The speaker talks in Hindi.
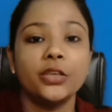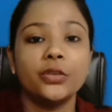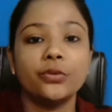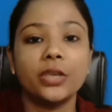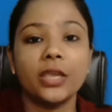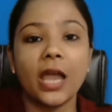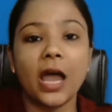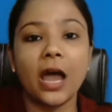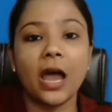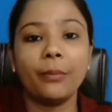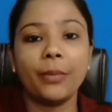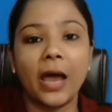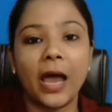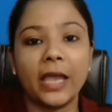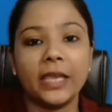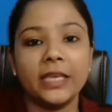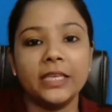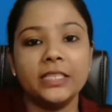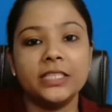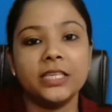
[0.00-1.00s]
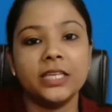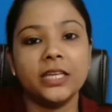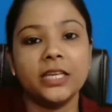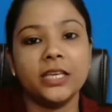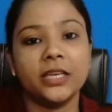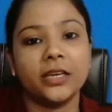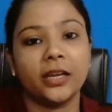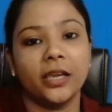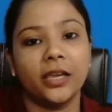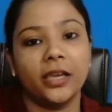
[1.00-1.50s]
क्योंकि आप आईजी
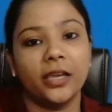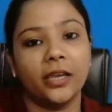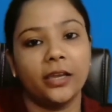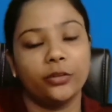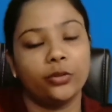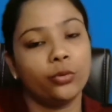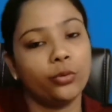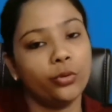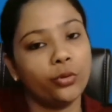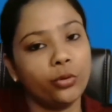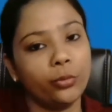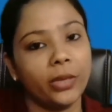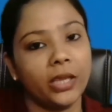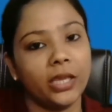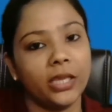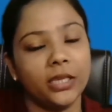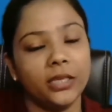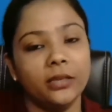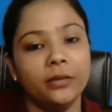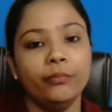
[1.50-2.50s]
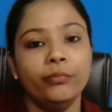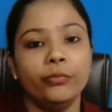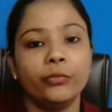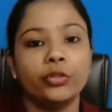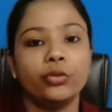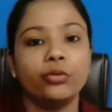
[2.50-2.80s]
लिख रहे हैं दोनों में ही